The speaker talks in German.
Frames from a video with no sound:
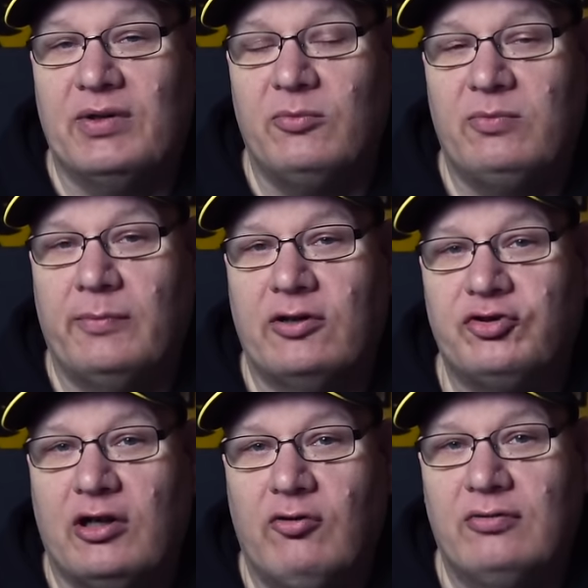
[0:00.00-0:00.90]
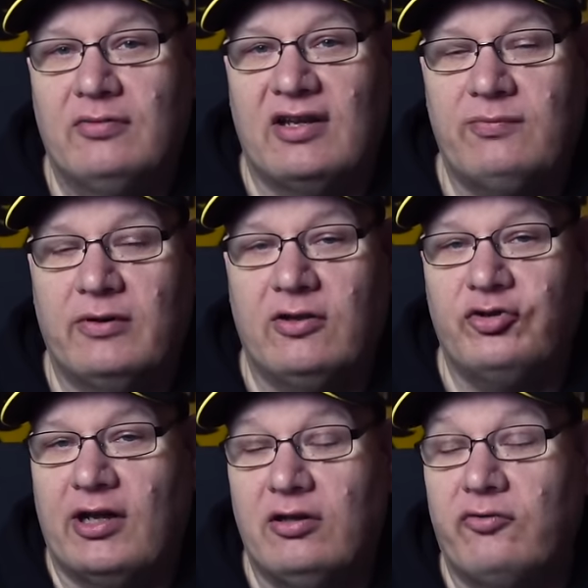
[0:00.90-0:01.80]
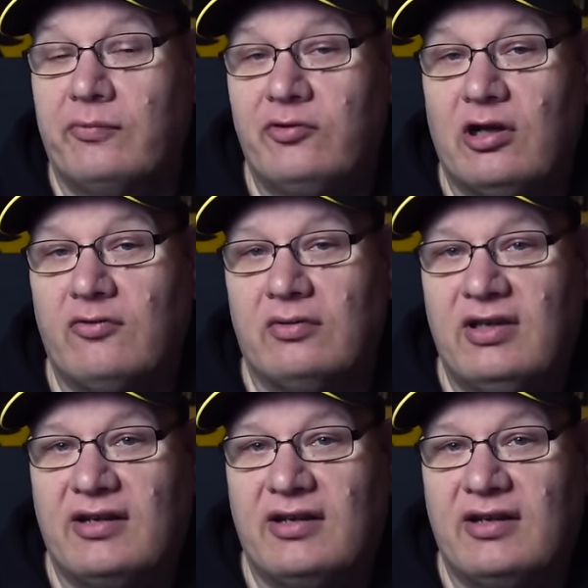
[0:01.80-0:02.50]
da müssen wir mal schauen, dass wir wahrscheinlich 5000